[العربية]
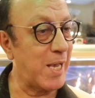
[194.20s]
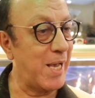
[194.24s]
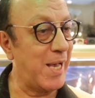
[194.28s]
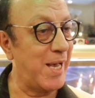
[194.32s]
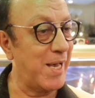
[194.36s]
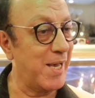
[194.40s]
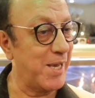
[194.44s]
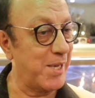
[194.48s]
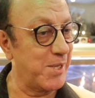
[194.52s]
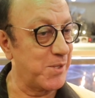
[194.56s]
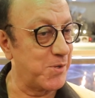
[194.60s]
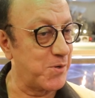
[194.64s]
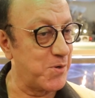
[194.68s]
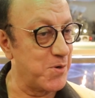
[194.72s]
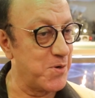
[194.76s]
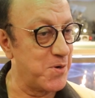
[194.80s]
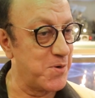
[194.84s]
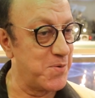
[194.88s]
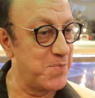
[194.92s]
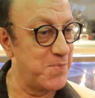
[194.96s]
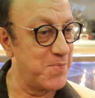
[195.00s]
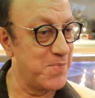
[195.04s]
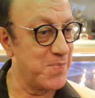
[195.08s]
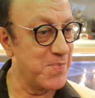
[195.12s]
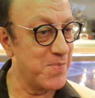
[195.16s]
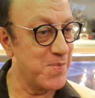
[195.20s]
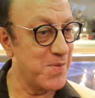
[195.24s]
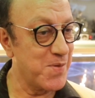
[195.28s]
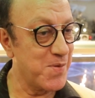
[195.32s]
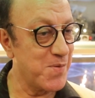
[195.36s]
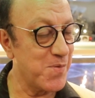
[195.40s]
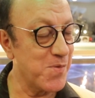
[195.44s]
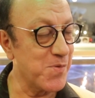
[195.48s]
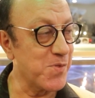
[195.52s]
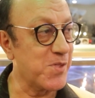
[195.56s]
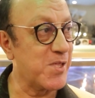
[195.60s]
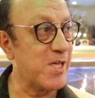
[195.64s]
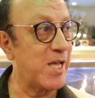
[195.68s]
صحة عيدكم
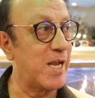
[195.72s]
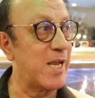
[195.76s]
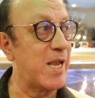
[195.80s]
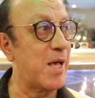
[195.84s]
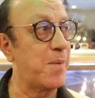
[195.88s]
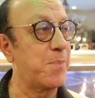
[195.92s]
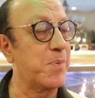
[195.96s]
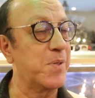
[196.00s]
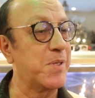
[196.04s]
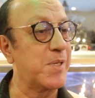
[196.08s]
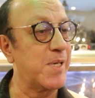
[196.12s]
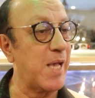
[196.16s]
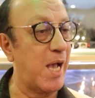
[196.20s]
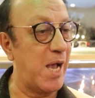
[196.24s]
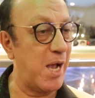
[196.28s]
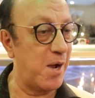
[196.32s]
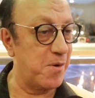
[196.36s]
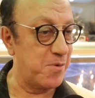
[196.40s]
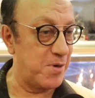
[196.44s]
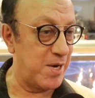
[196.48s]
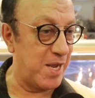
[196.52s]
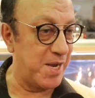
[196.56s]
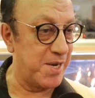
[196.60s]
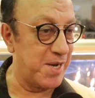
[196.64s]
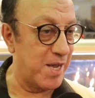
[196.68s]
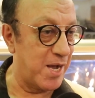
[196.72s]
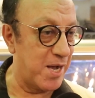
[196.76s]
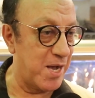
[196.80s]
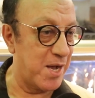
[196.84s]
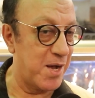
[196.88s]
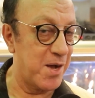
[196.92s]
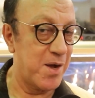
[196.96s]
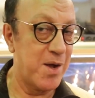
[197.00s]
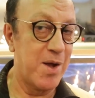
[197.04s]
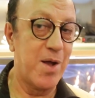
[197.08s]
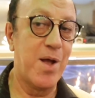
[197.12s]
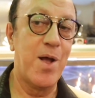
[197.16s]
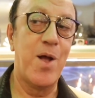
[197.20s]
وإن شاء الله بالصحة
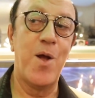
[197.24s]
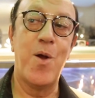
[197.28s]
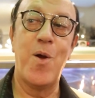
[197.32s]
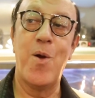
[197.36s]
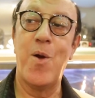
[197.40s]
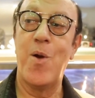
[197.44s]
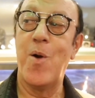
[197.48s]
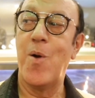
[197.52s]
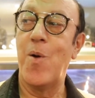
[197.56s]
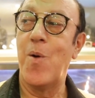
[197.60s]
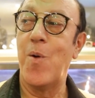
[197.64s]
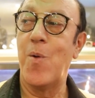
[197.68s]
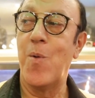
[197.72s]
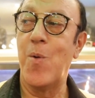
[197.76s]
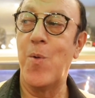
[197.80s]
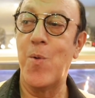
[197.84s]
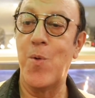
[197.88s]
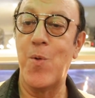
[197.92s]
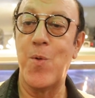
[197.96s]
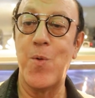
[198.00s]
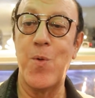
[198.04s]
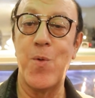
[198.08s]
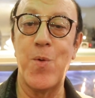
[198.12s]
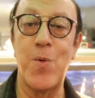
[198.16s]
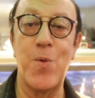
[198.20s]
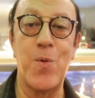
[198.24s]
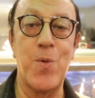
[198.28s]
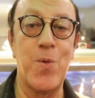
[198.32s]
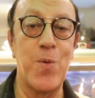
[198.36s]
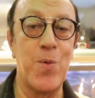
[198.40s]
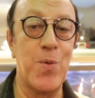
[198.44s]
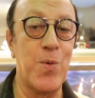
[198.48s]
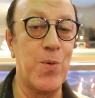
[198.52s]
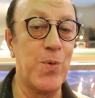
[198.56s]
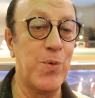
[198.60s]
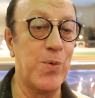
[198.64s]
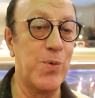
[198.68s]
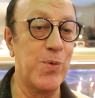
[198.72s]
والهنا
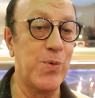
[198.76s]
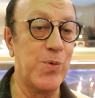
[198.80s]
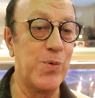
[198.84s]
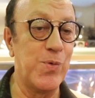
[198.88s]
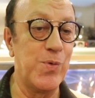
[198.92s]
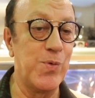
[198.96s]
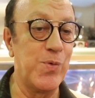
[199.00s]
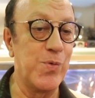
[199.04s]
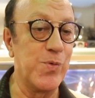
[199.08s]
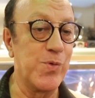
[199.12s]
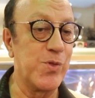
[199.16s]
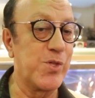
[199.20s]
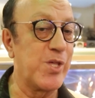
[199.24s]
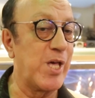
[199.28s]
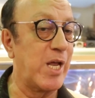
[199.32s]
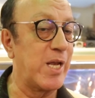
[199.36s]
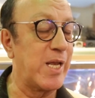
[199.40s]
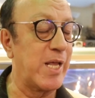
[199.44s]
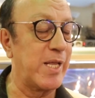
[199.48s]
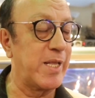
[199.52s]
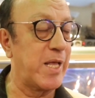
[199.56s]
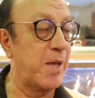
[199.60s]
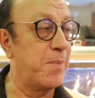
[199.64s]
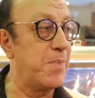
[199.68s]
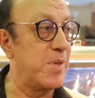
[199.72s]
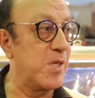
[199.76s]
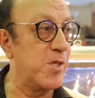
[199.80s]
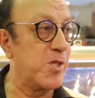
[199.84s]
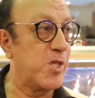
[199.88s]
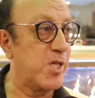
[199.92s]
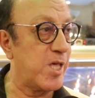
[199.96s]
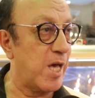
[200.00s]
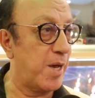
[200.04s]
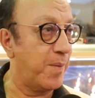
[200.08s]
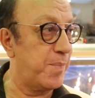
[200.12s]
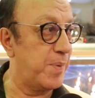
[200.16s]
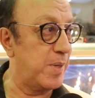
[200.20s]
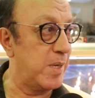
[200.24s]
وإن شاء الله دائما
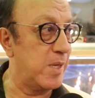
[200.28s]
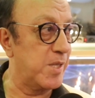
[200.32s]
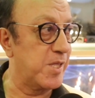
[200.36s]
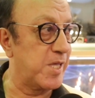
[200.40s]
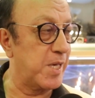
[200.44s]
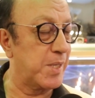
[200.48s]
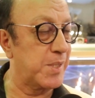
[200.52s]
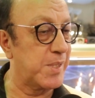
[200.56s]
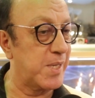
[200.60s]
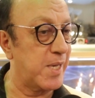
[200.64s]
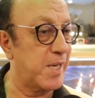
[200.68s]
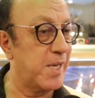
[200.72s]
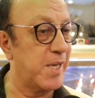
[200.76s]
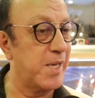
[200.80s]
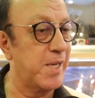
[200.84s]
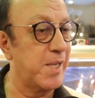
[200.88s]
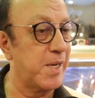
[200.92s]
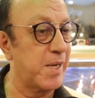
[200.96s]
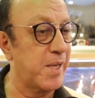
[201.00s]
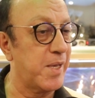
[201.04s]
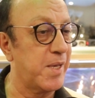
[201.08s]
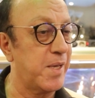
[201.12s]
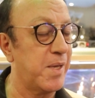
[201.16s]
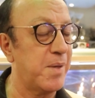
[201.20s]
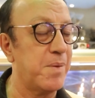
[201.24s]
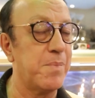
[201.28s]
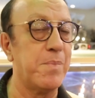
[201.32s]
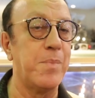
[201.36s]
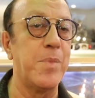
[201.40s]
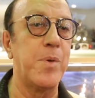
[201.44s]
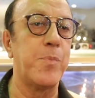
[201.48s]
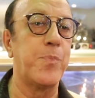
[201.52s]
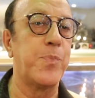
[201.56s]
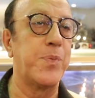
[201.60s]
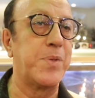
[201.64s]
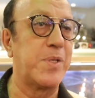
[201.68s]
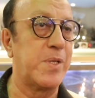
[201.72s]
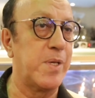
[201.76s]
الشعب الجزائري
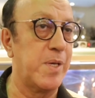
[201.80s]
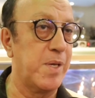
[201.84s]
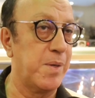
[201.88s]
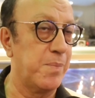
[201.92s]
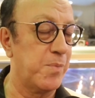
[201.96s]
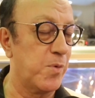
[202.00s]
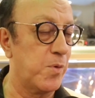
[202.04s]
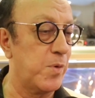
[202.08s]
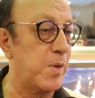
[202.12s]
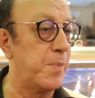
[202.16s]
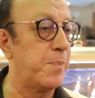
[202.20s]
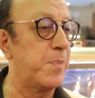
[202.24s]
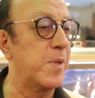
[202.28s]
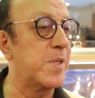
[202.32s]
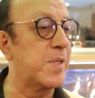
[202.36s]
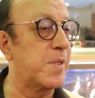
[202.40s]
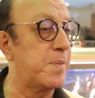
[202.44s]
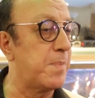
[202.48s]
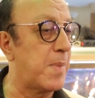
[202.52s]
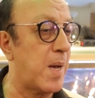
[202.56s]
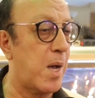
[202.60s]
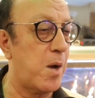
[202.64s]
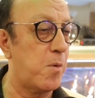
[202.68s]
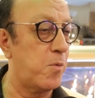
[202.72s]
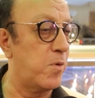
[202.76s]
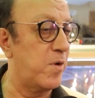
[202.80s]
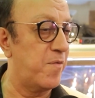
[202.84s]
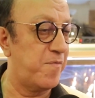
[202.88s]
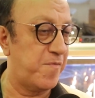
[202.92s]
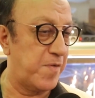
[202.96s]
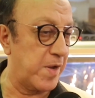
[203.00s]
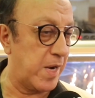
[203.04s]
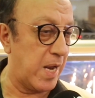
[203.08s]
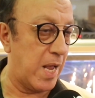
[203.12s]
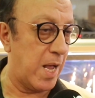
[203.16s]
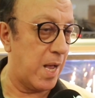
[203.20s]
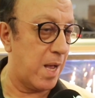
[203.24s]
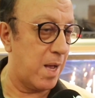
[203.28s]
مبسم والبسمة
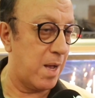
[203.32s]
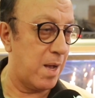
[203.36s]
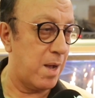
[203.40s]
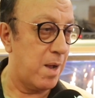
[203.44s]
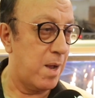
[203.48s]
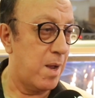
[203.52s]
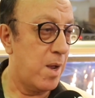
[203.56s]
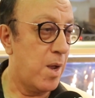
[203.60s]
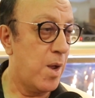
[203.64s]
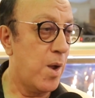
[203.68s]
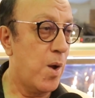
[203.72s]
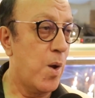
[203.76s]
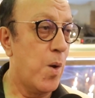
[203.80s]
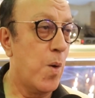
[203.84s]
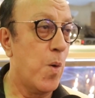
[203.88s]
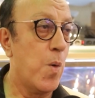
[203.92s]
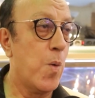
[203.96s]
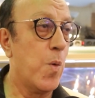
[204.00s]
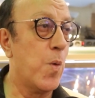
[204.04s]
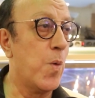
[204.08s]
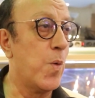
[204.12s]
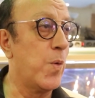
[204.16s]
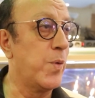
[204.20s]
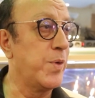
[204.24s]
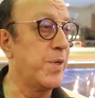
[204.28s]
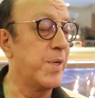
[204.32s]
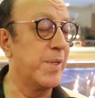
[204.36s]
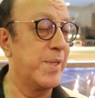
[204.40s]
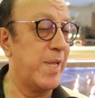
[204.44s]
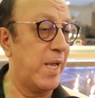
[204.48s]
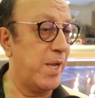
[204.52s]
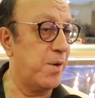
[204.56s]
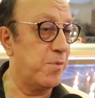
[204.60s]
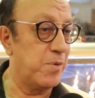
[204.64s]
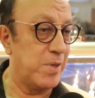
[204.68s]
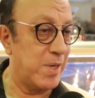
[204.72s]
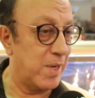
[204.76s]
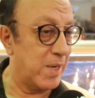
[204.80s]
والفرحة
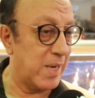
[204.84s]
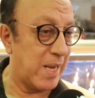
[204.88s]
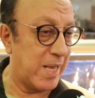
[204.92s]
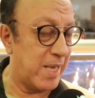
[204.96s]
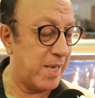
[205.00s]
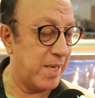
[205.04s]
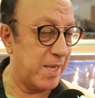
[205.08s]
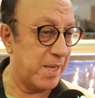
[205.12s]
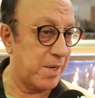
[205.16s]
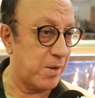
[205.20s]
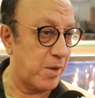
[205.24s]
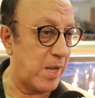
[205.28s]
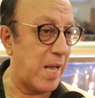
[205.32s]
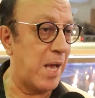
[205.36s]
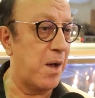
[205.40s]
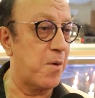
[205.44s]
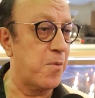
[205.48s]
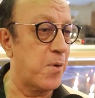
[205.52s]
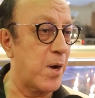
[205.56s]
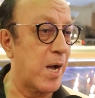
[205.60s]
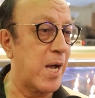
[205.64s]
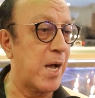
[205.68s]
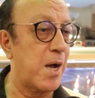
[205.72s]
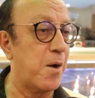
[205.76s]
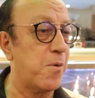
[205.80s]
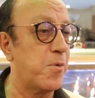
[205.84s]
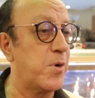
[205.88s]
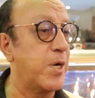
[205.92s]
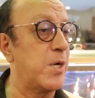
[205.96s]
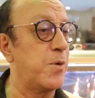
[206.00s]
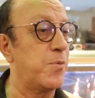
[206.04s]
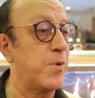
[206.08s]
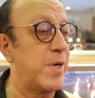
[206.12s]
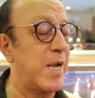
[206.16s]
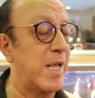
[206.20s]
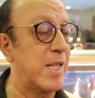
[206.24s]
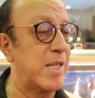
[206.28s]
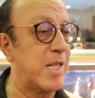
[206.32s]
وندعيو للخير خاوه خاوه
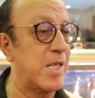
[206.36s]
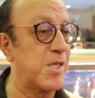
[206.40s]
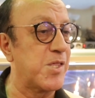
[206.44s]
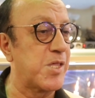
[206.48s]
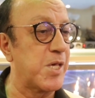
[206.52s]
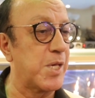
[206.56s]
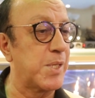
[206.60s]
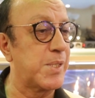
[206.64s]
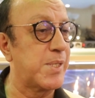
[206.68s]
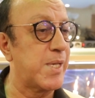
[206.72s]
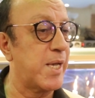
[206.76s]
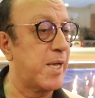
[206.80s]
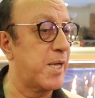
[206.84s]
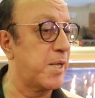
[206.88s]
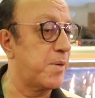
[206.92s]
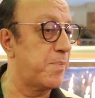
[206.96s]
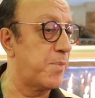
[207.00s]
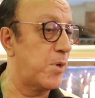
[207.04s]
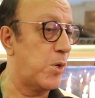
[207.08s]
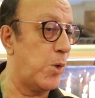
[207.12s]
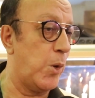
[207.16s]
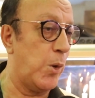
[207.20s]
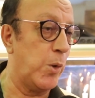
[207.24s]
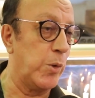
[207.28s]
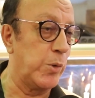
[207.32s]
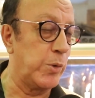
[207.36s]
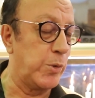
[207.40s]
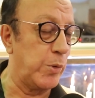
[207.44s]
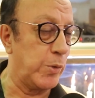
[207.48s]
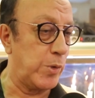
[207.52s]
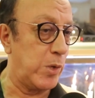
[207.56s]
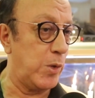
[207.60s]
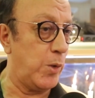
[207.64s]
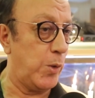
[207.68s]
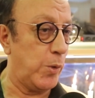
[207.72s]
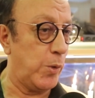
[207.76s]
الولاد الجزائر من الحدود